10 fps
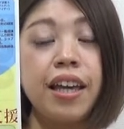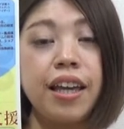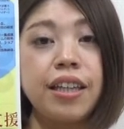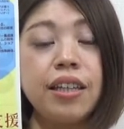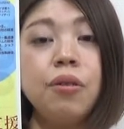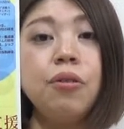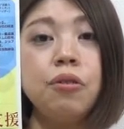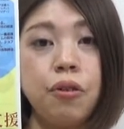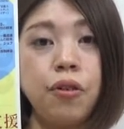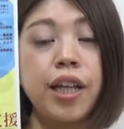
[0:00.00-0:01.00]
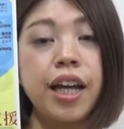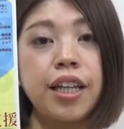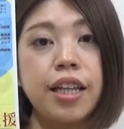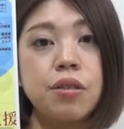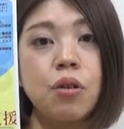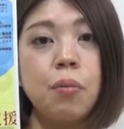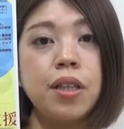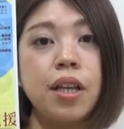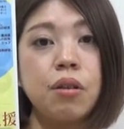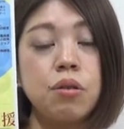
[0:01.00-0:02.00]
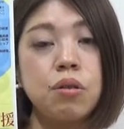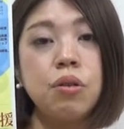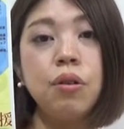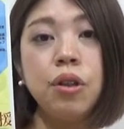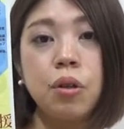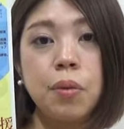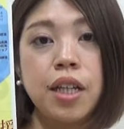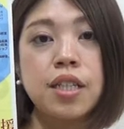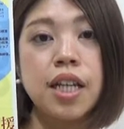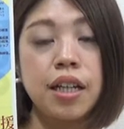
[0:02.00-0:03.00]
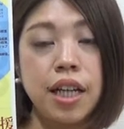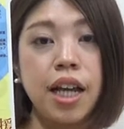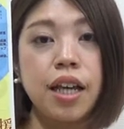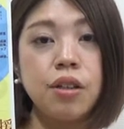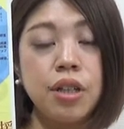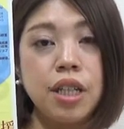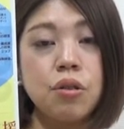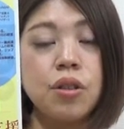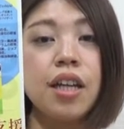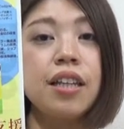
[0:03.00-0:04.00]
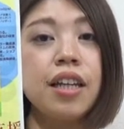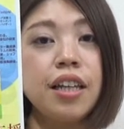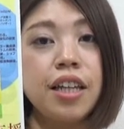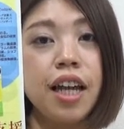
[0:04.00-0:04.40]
え企業の中で勤めている従業員の皆さんがより主体的